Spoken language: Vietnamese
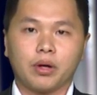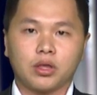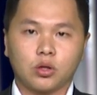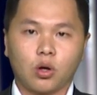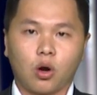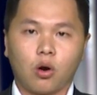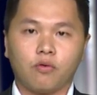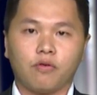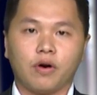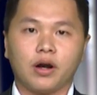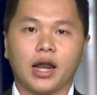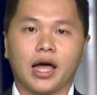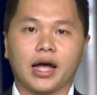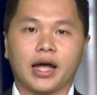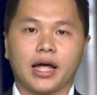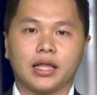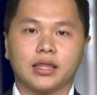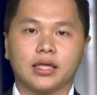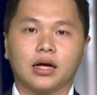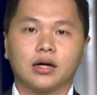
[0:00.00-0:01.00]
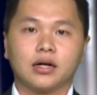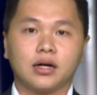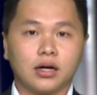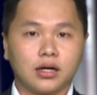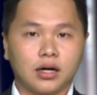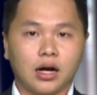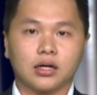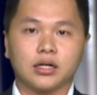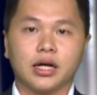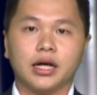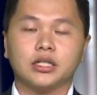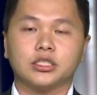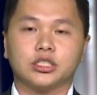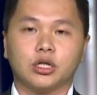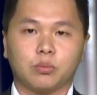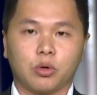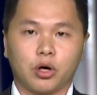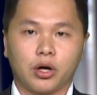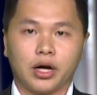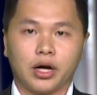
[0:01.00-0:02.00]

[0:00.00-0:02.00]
Roberto vẫn là cái tên rất cần thiết trong